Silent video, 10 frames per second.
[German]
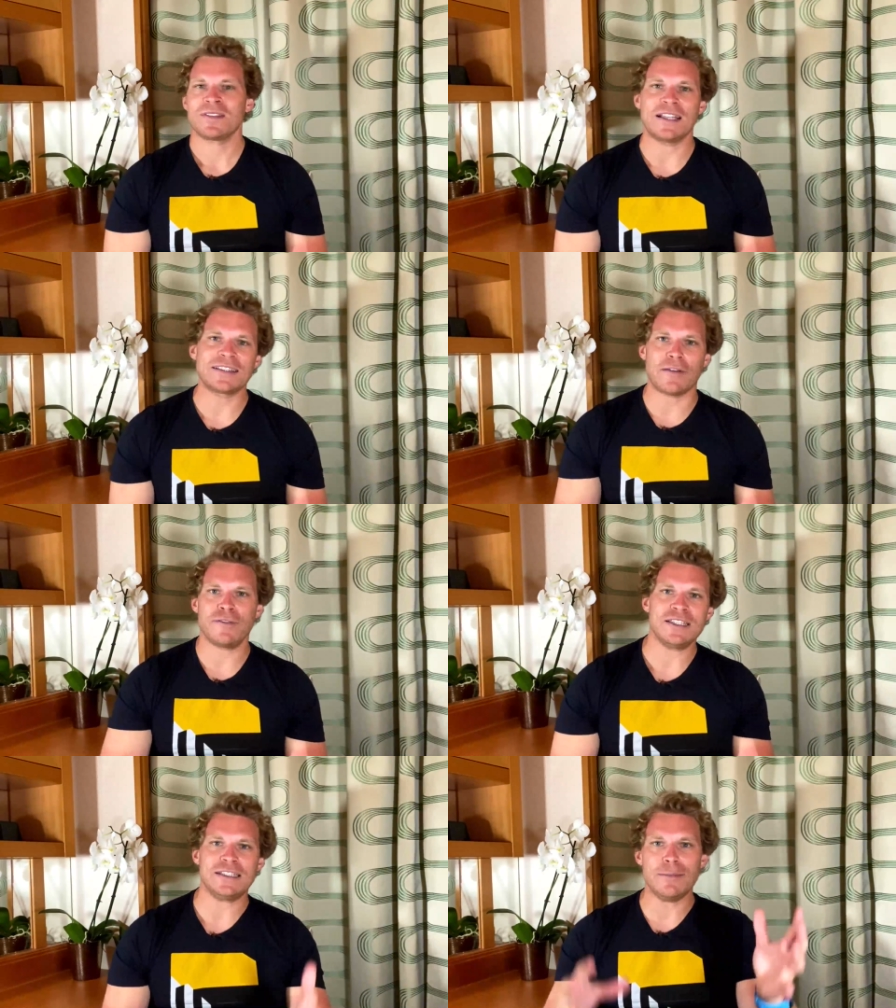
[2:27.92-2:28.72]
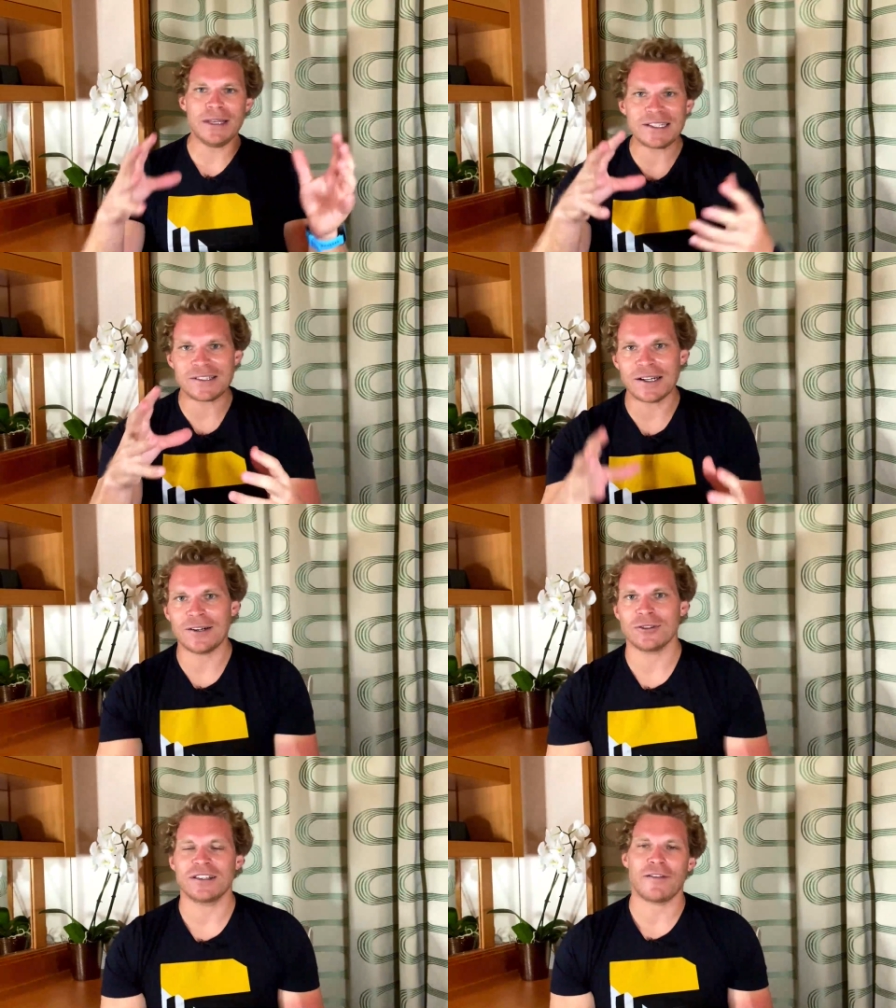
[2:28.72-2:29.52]
dann treffen sich die Minister
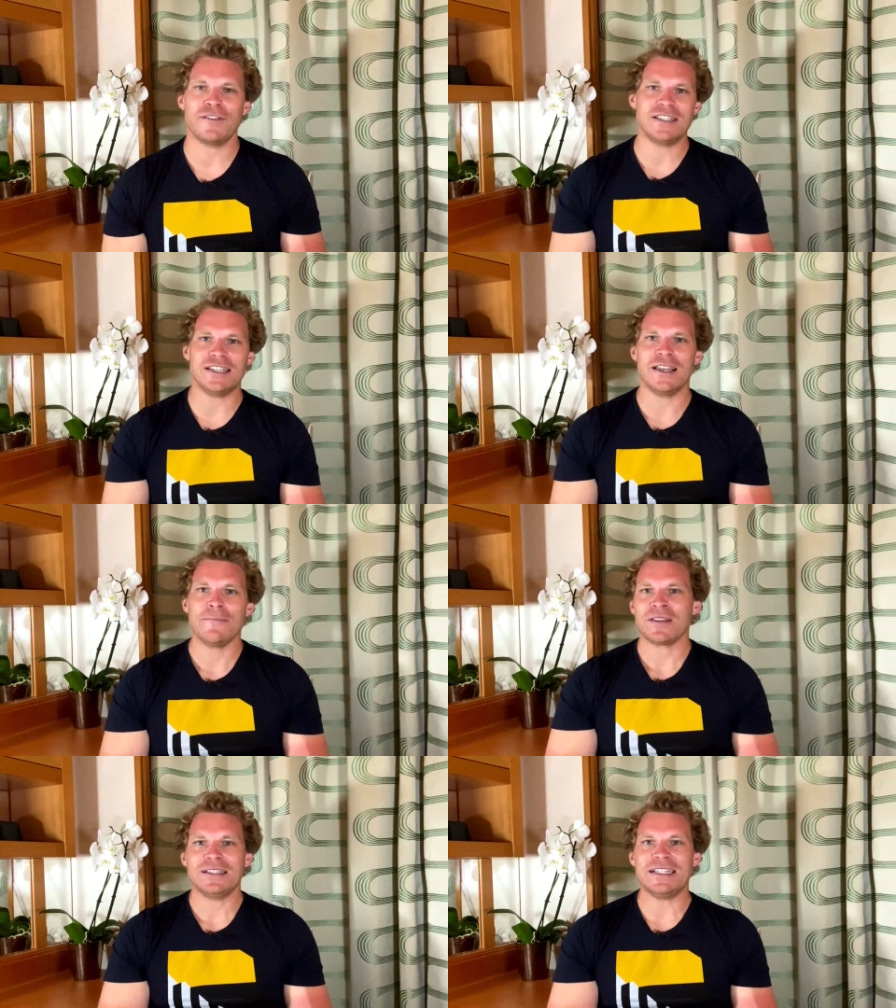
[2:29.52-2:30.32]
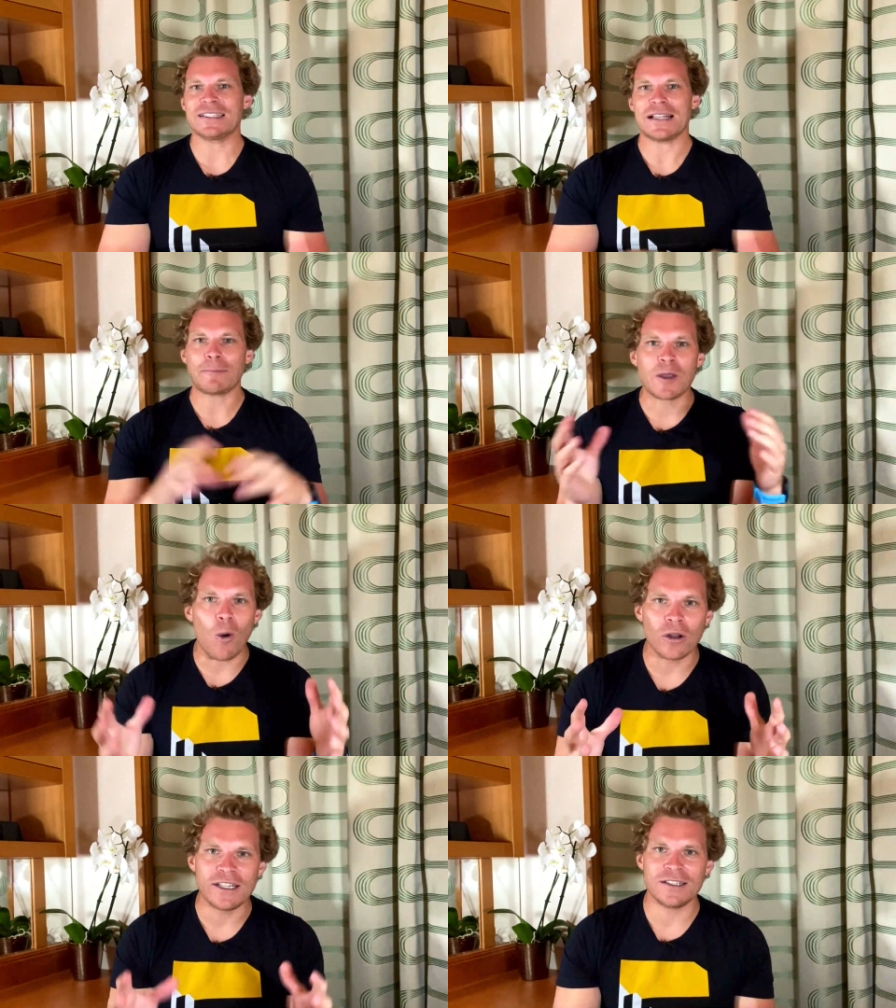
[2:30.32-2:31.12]
und dann treffen sich die ganzen
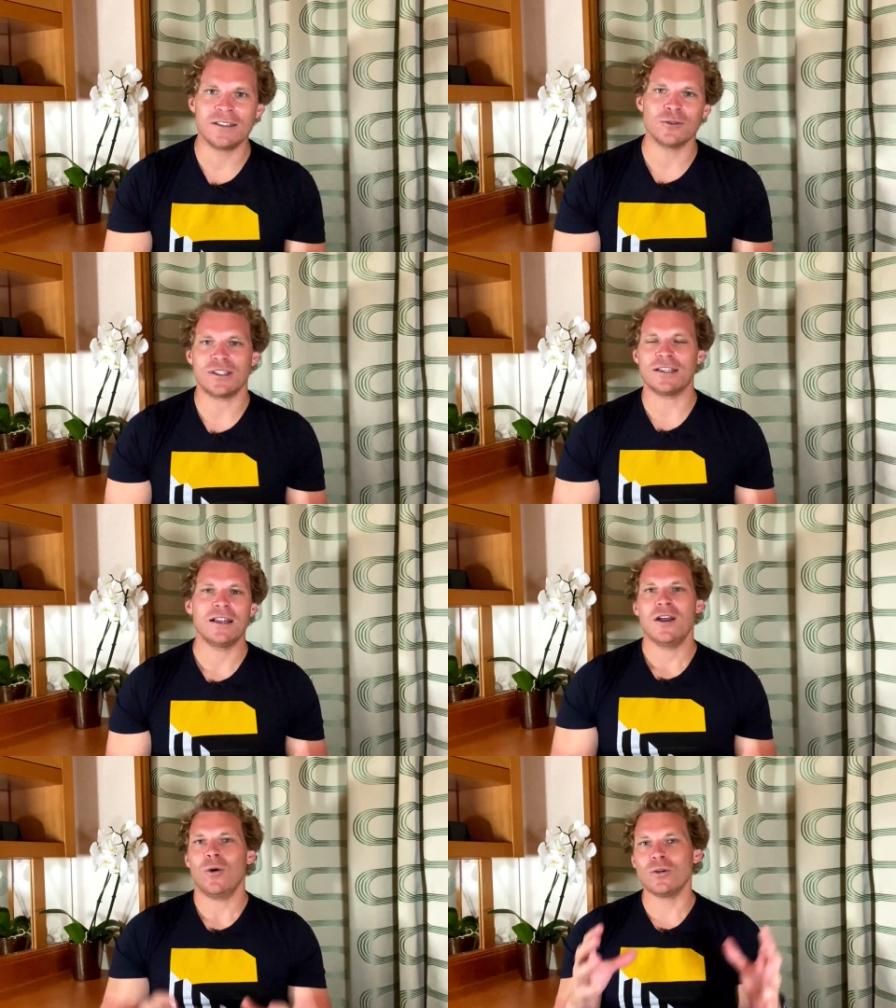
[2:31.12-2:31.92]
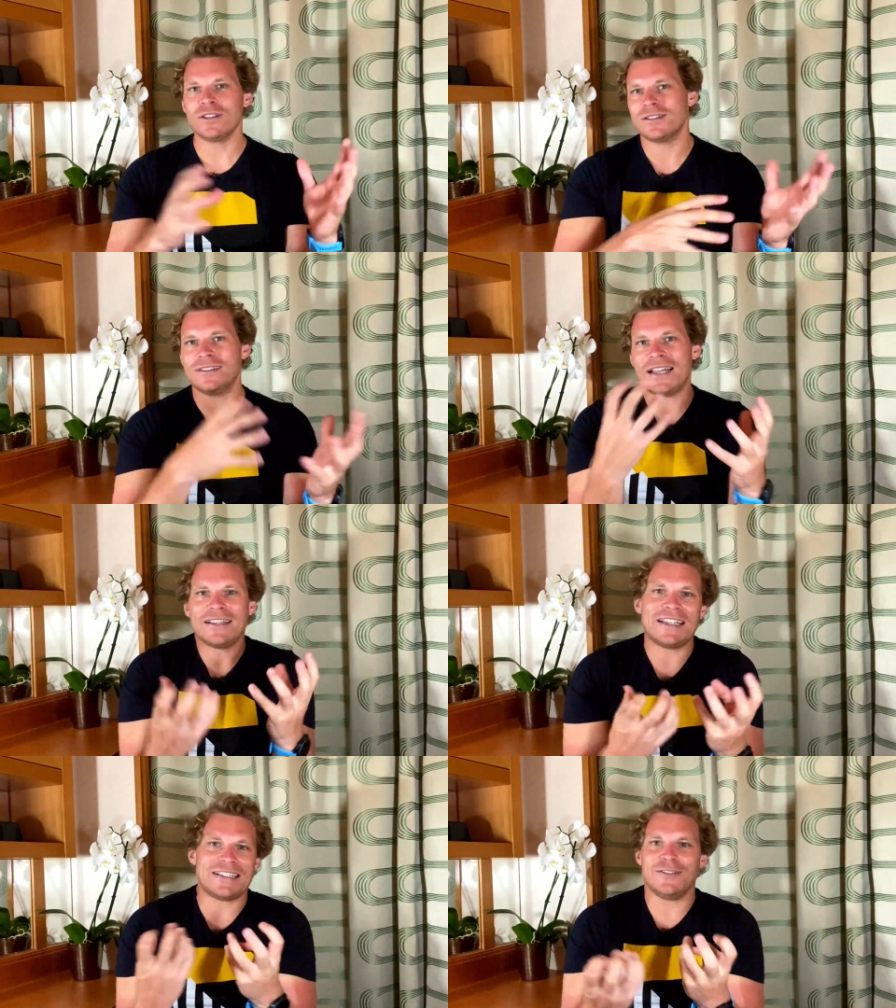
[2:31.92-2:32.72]
Abgeordneten und dann und
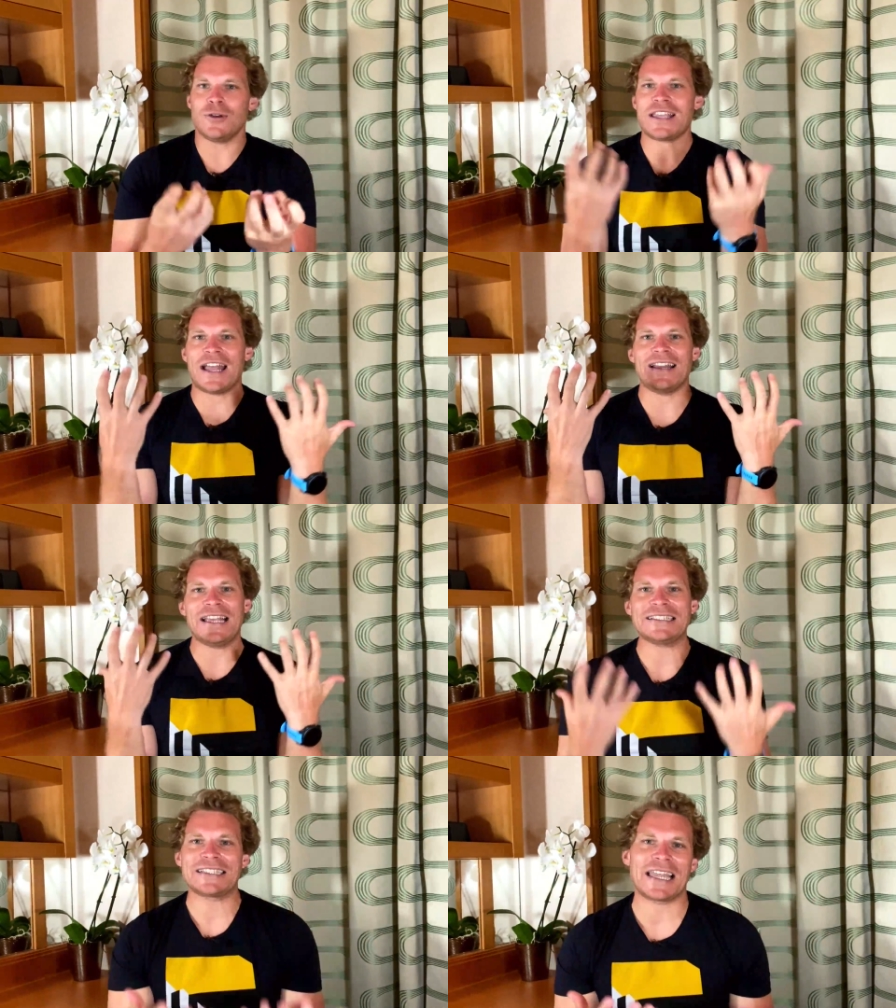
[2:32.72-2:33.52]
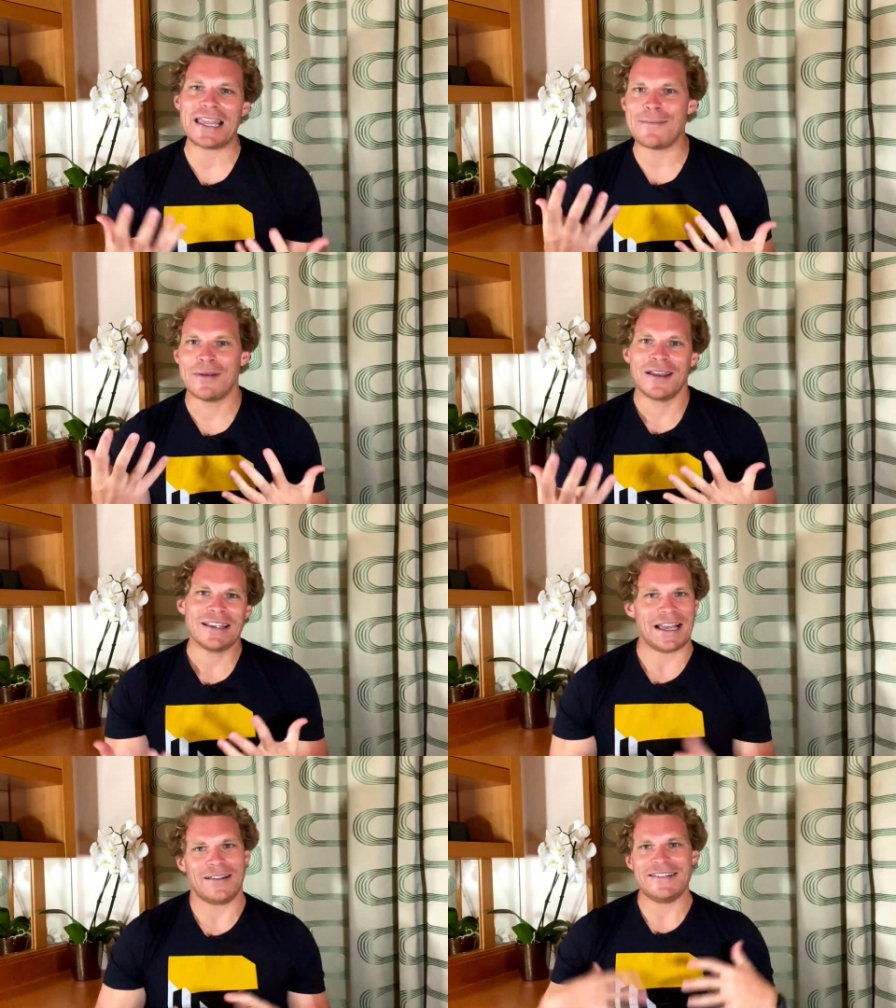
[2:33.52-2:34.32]
das ist natürlich ein extrem
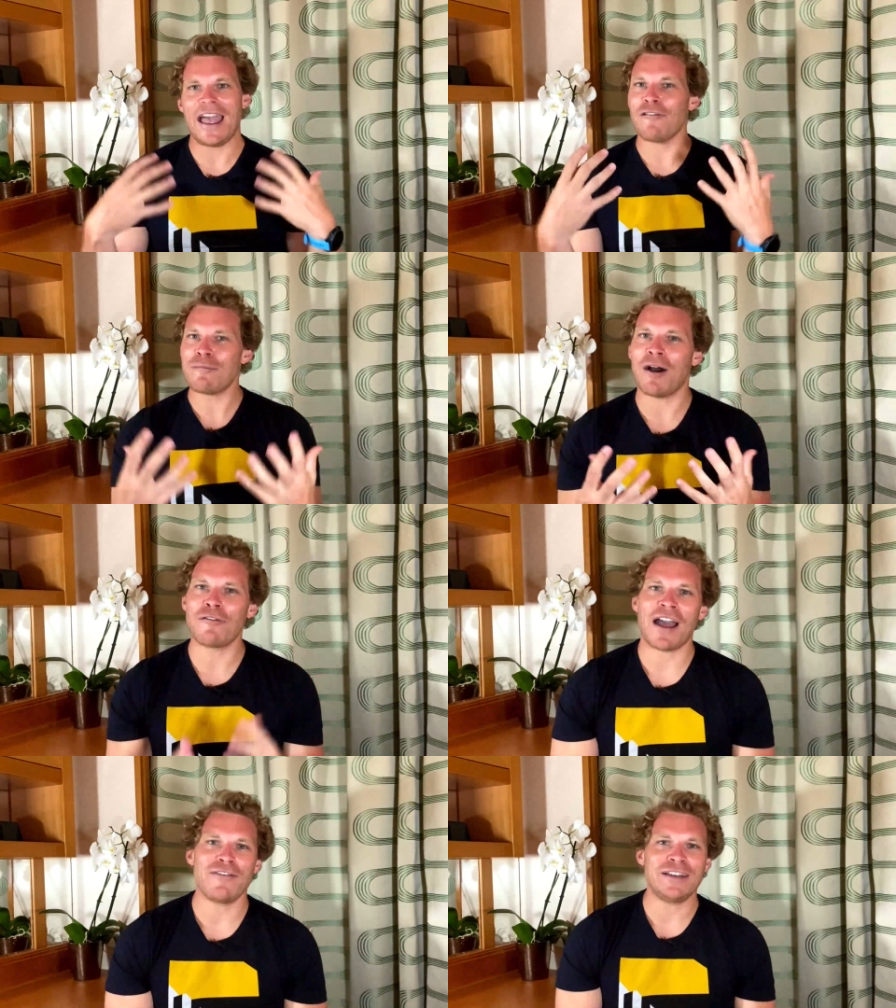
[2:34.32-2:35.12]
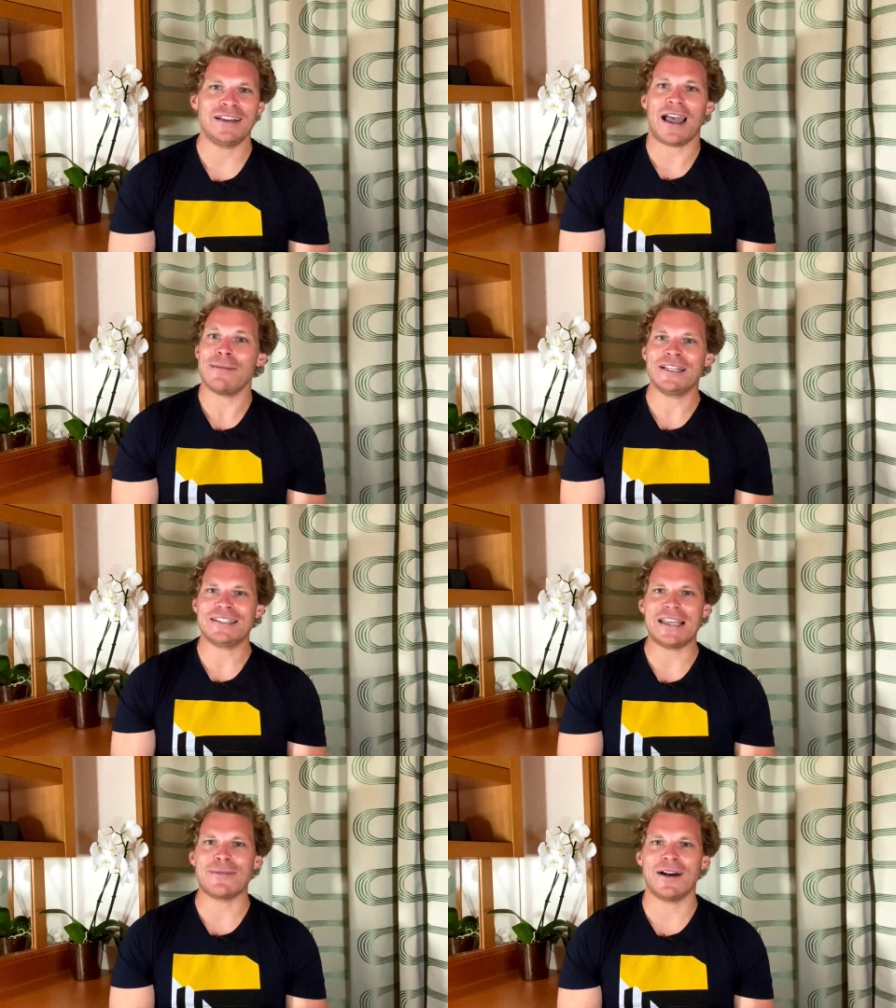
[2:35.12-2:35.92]
ja,
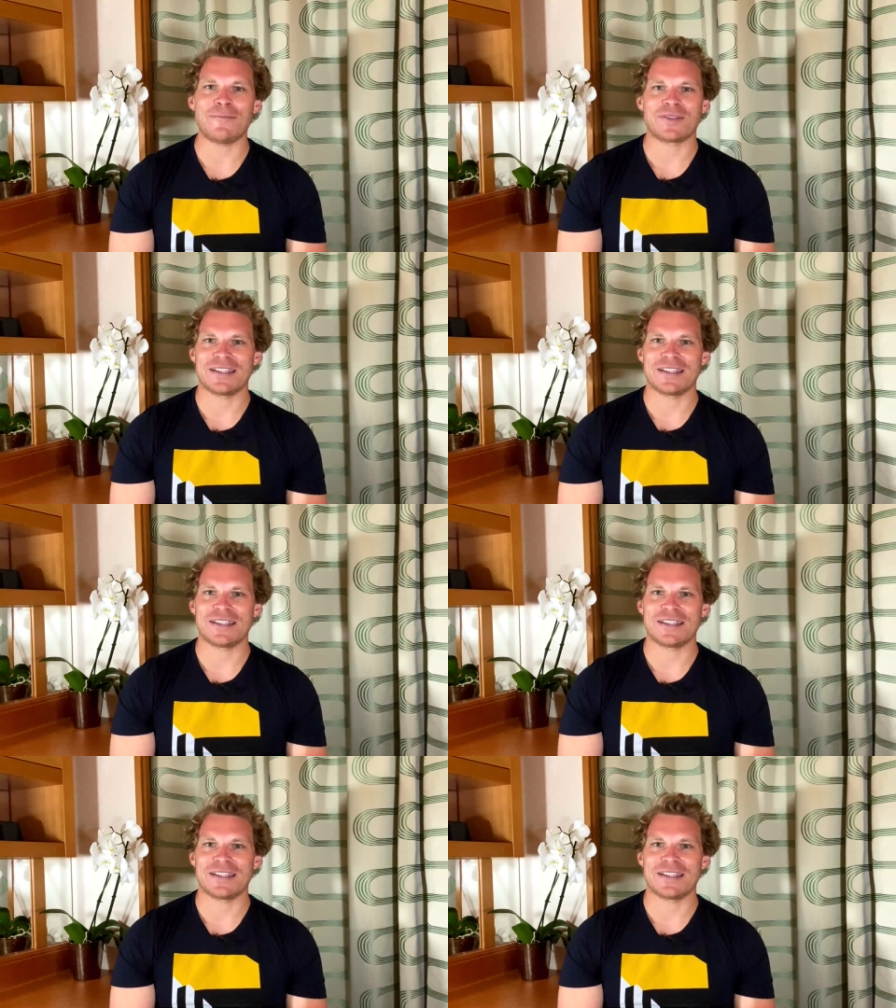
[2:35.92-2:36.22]
nervenaufreibendes Thema.